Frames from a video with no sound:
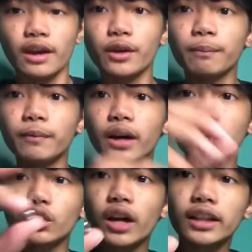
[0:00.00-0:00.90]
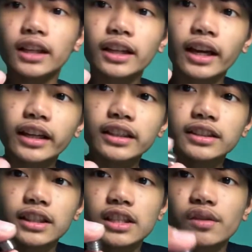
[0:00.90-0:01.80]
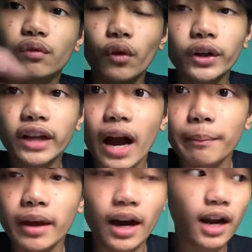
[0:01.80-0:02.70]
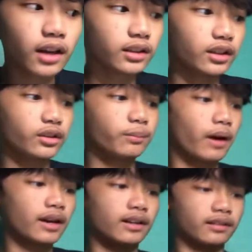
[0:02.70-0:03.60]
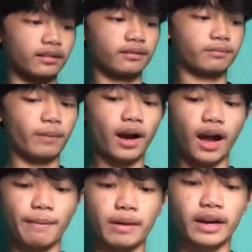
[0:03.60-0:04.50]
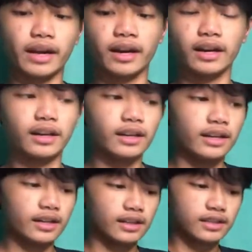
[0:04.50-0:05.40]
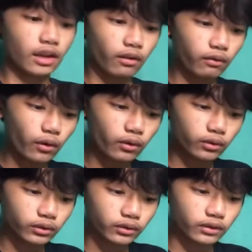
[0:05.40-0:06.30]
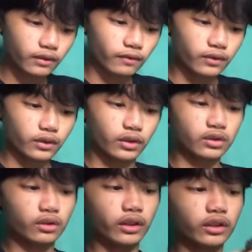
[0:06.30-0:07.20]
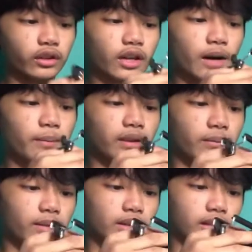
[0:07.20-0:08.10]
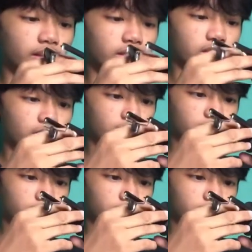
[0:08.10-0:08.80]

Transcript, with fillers: Yung pong ganito yata guys is for camera. Ganun, parang pang camera ng cellphone. No? So ito ikakabit naman natin siya.